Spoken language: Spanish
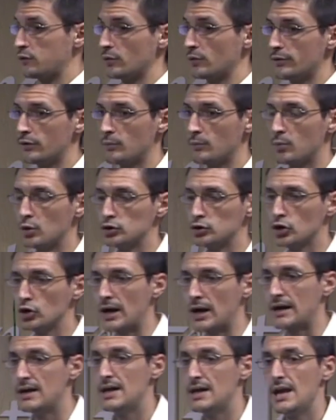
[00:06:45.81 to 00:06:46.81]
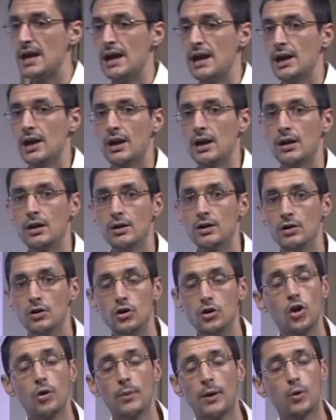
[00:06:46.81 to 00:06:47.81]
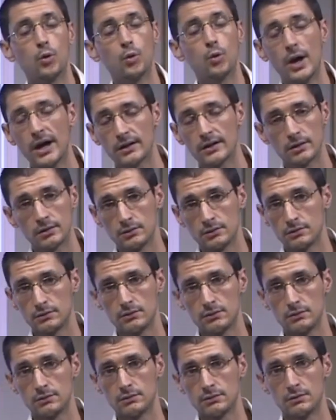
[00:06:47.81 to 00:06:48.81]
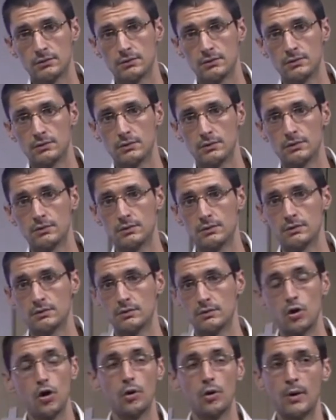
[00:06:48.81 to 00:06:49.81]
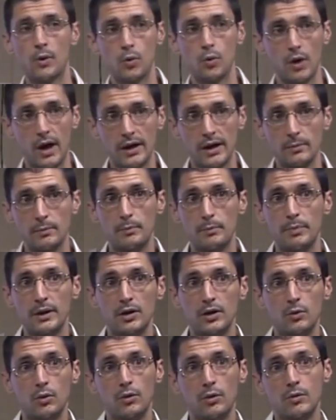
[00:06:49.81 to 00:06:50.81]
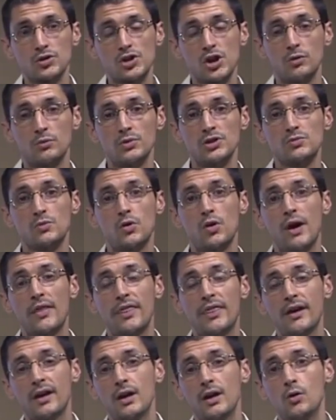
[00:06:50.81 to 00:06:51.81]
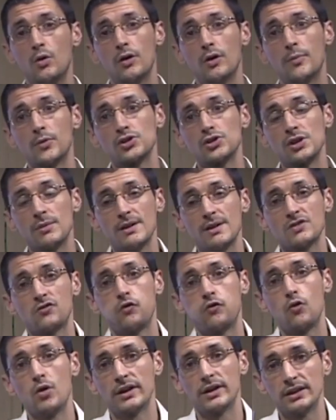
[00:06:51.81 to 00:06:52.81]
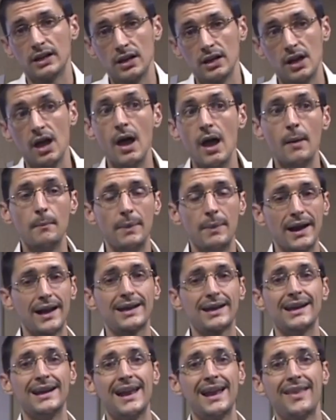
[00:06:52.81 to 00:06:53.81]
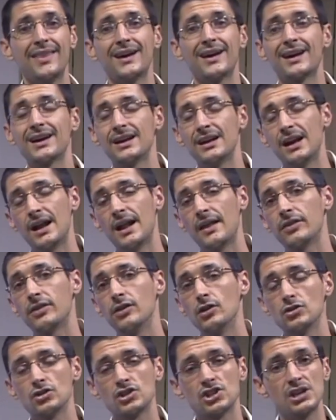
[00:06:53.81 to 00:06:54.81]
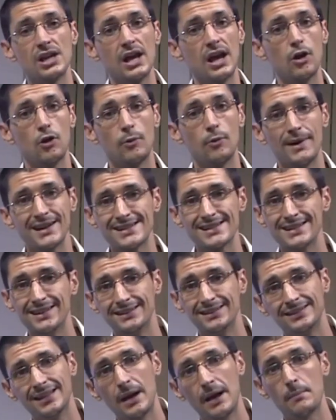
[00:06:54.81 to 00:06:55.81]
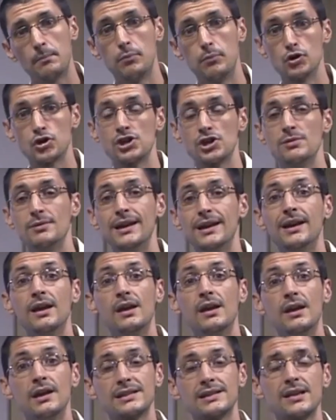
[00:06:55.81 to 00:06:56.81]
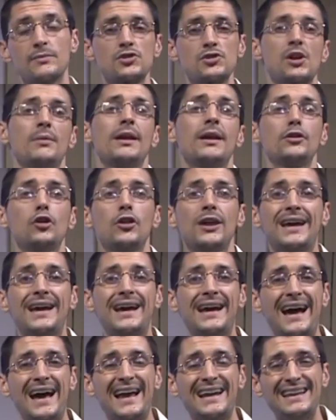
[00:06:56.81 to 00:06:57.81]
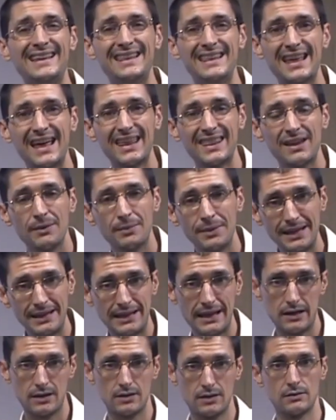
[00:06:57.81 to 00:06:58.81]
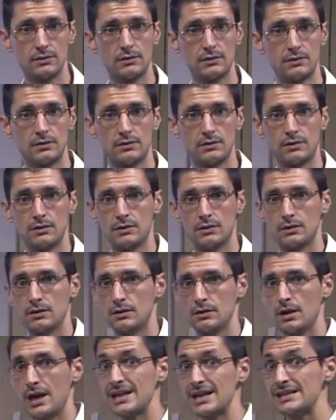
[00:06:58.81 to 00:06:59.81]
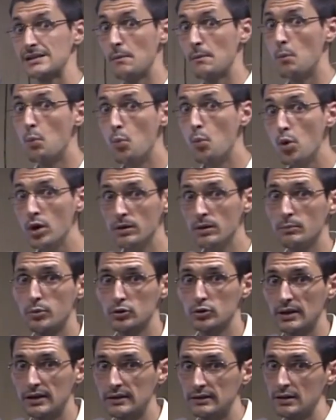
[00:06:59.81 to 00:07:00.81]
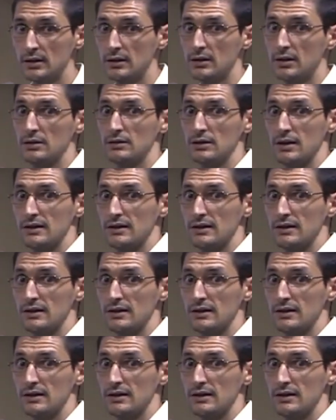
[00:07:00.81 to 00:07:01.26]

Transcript: la función motora. No lo va a curar, no lo va a curar, pero volvemos a lo mismo, hace que el cuerpo esté más fuerte para que la degeneración sea lo más lenta posible. Estamos hablando de calidad de vida, es muy importante que